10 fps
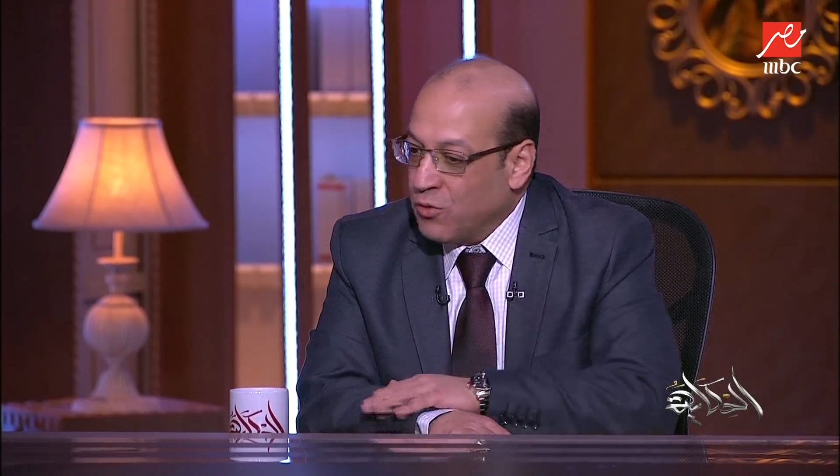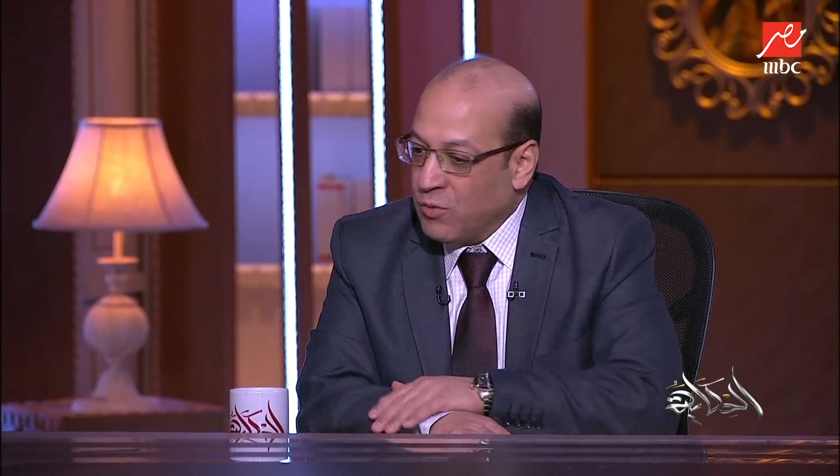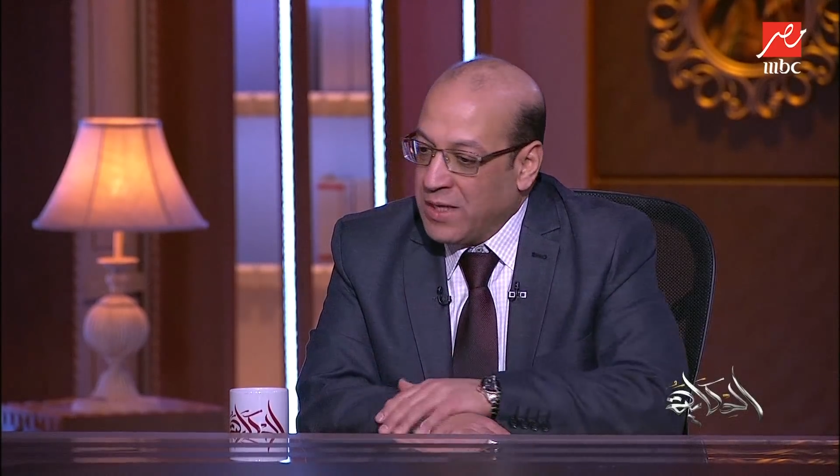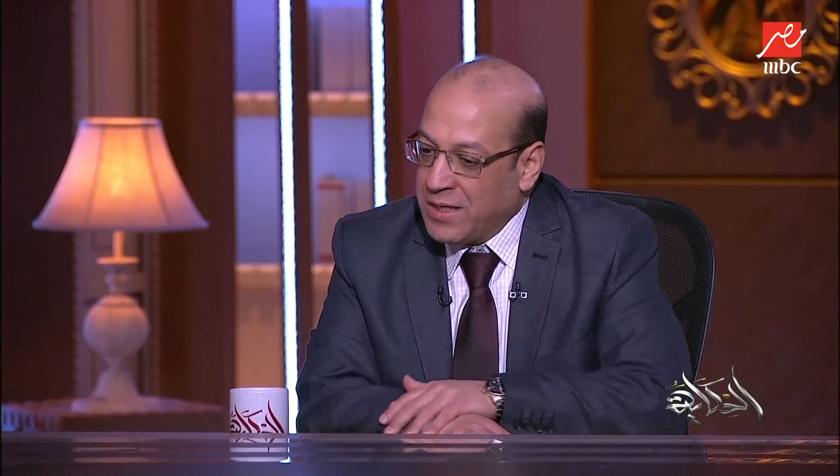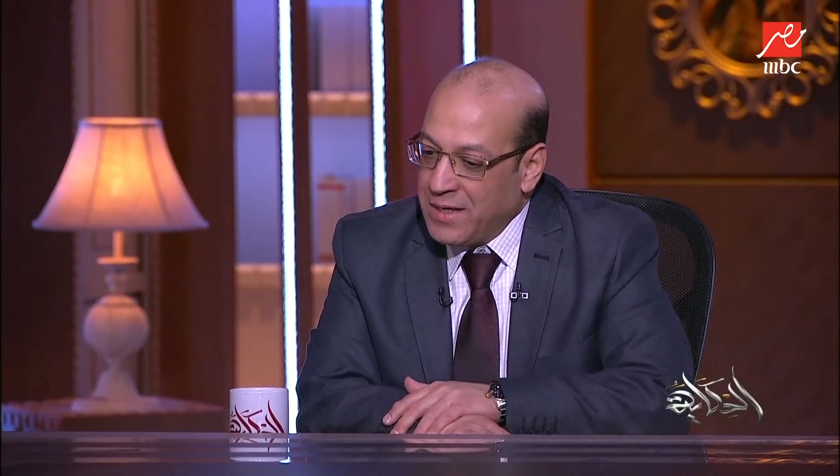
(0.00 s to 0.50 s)

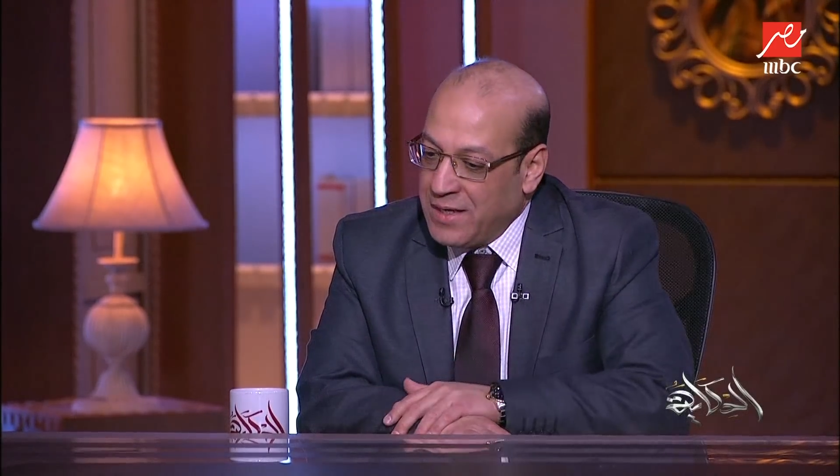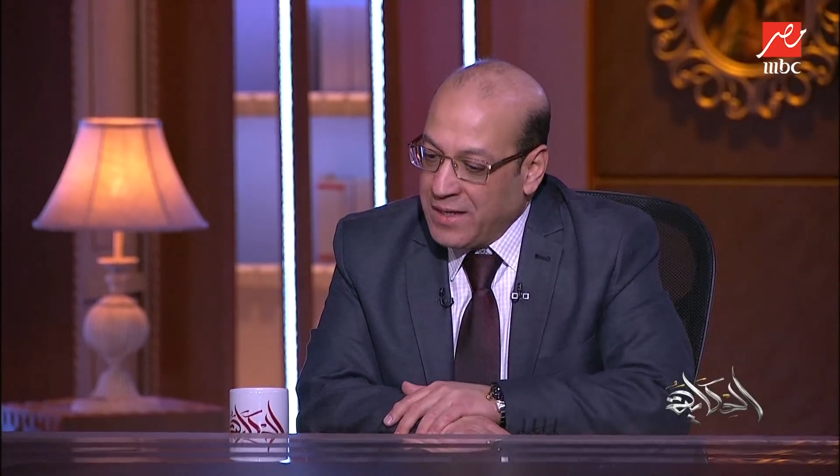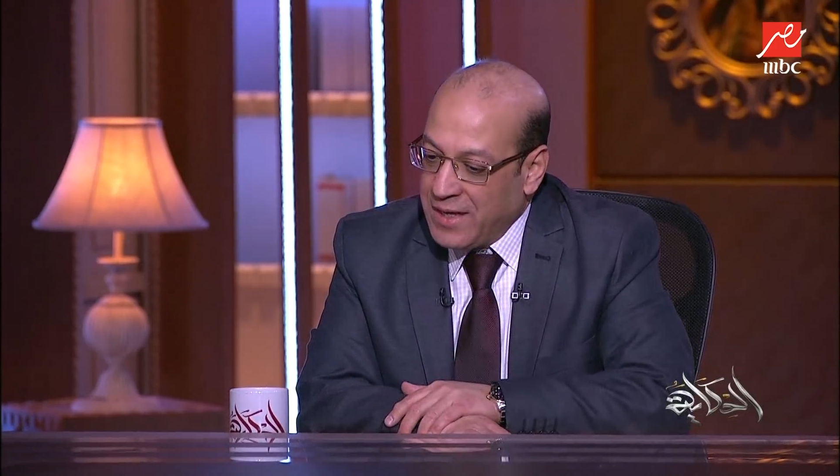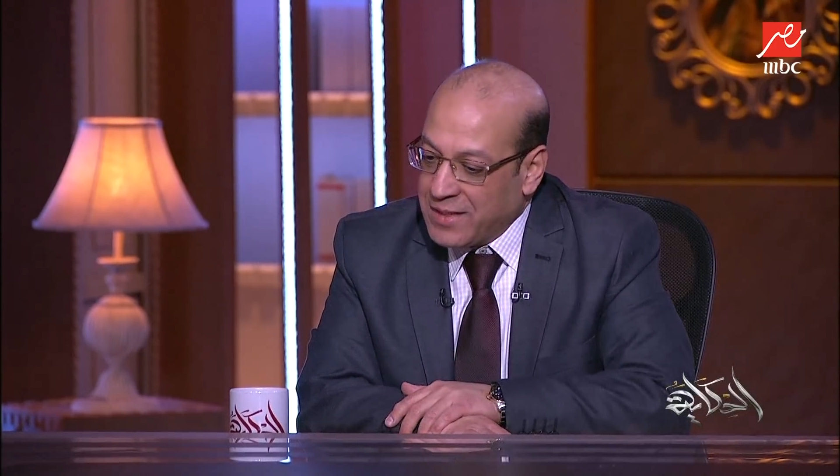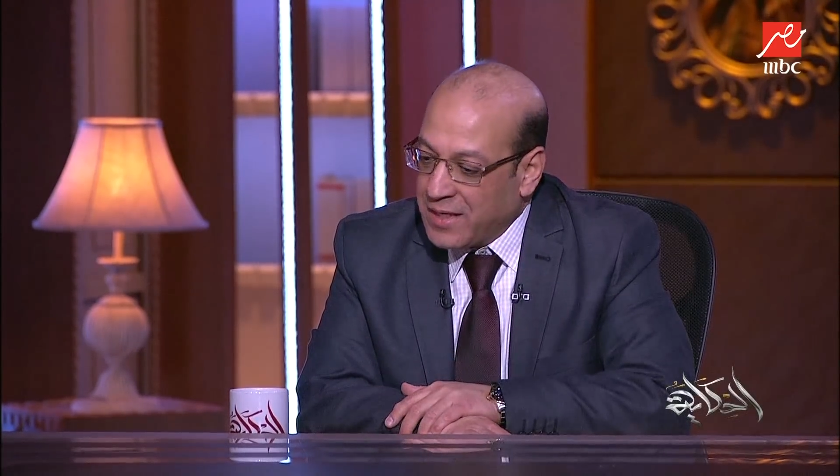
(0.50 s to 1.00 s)
ولكن اللي
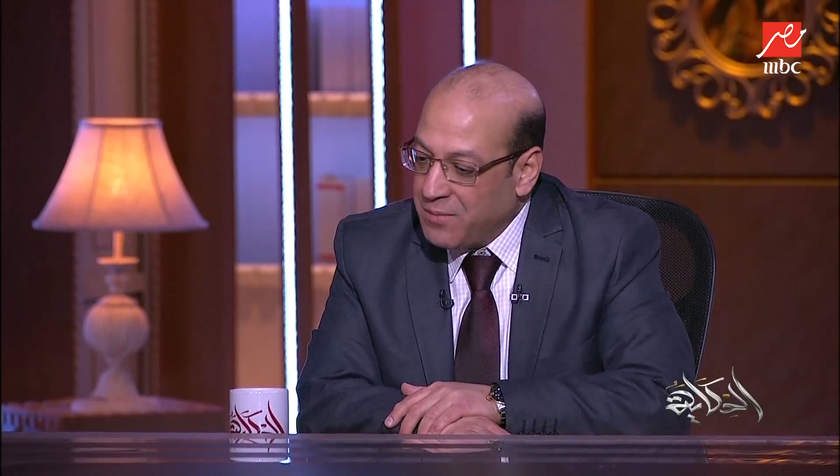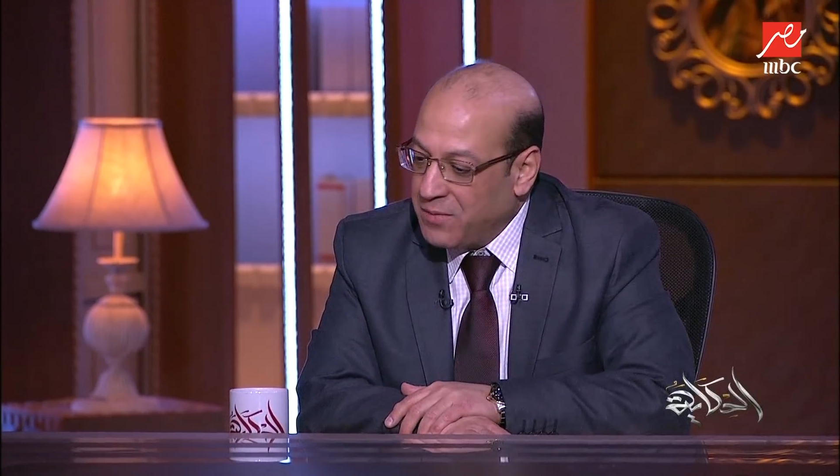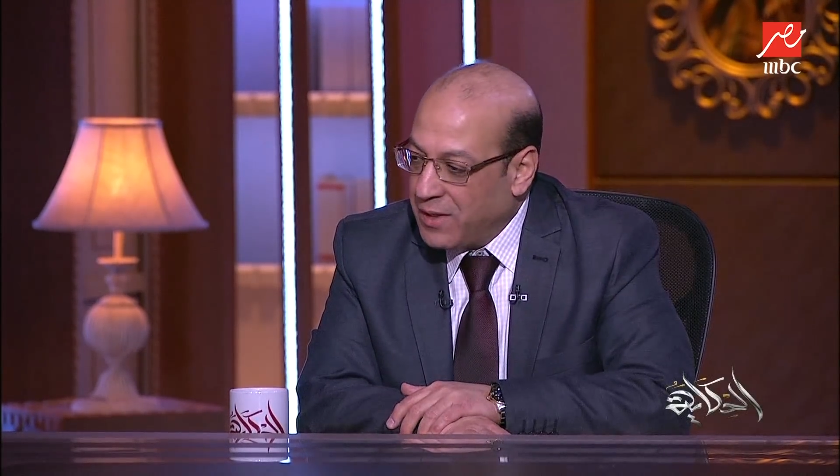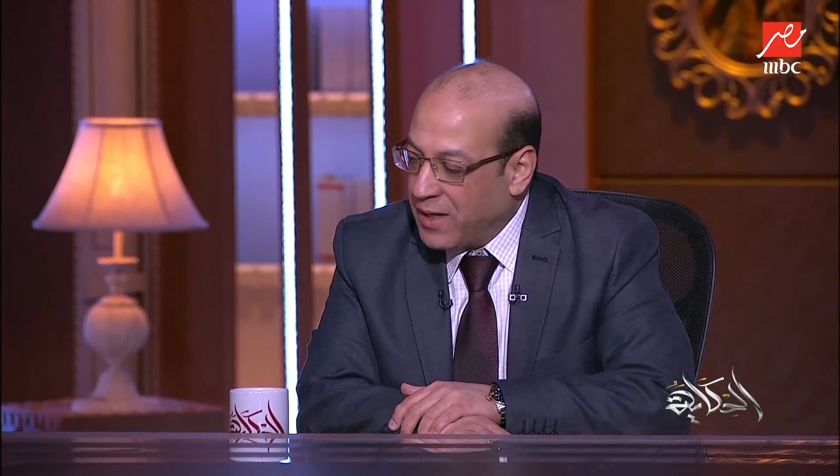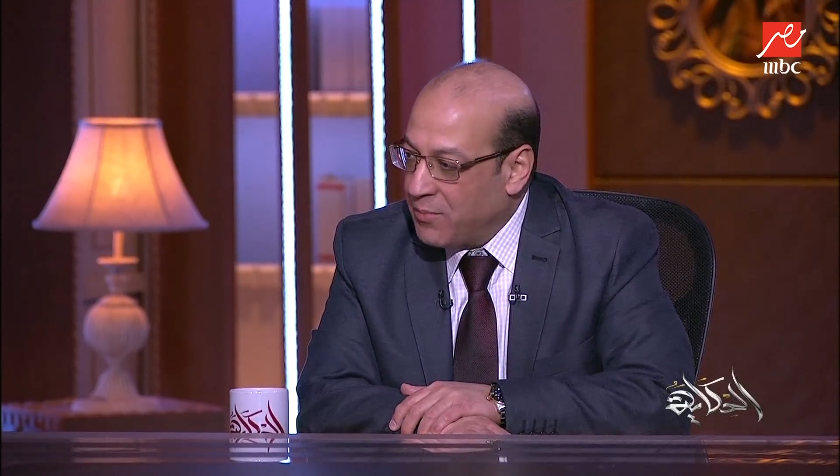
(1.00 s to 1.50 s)
يحتكم
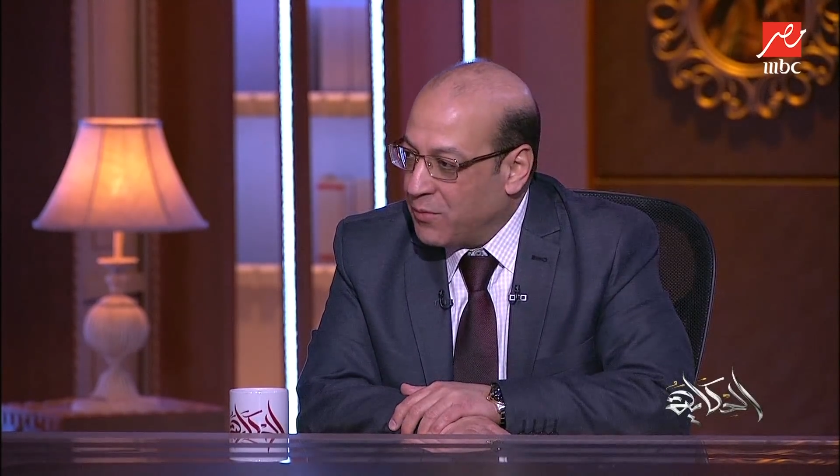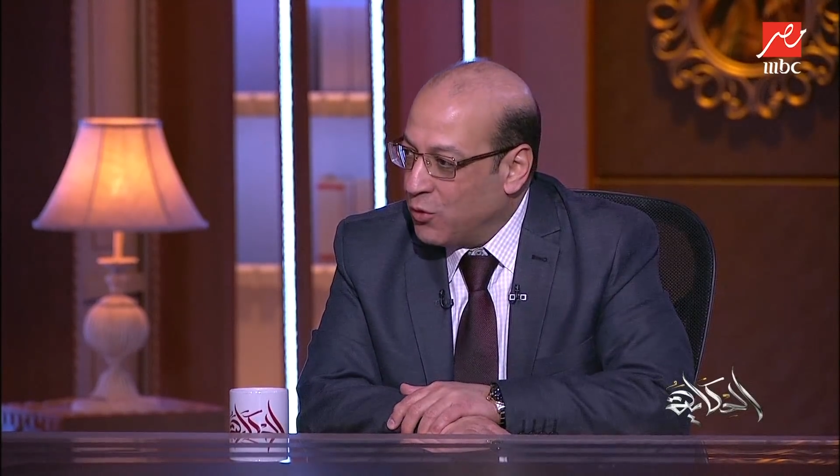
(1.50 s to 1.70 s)
للامر